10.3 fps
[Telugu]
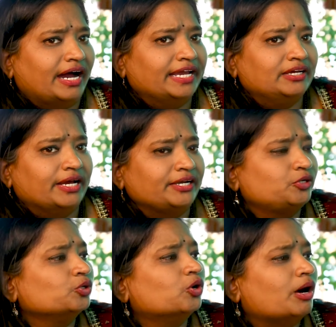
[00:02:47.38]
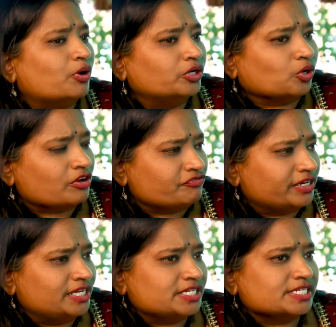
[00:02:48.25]
ఐ గెట్ టు నో అబౌట్
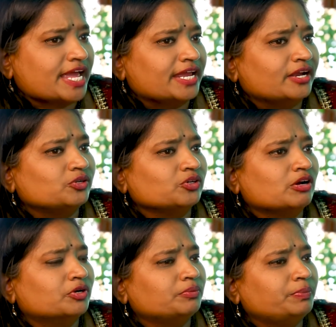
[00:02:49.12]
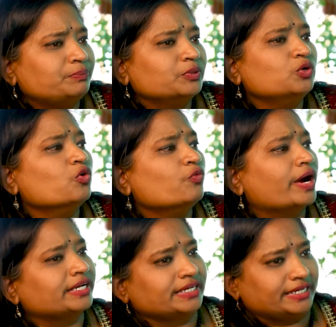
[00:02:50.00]
ఆర్ఫనేజెస్ ఐ గెట్ టు నో అబౌట్ పీపుల్ హూ
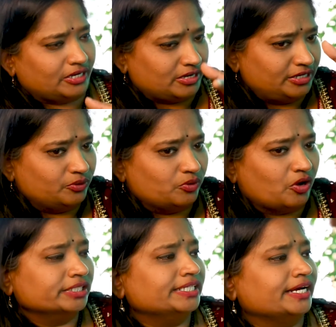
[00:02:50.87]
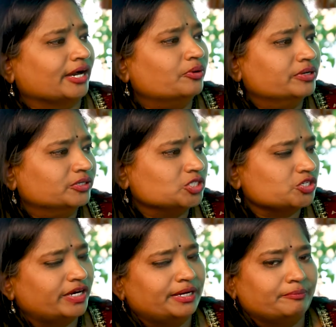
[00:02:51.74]
వర్క్ యునో ఆన్ ద గ్రౌండ్
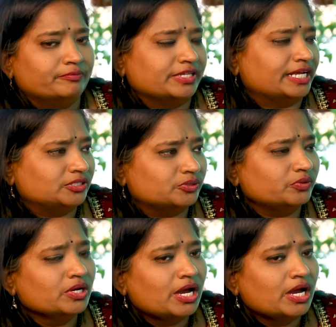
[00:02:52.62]
సో మనం దాంతో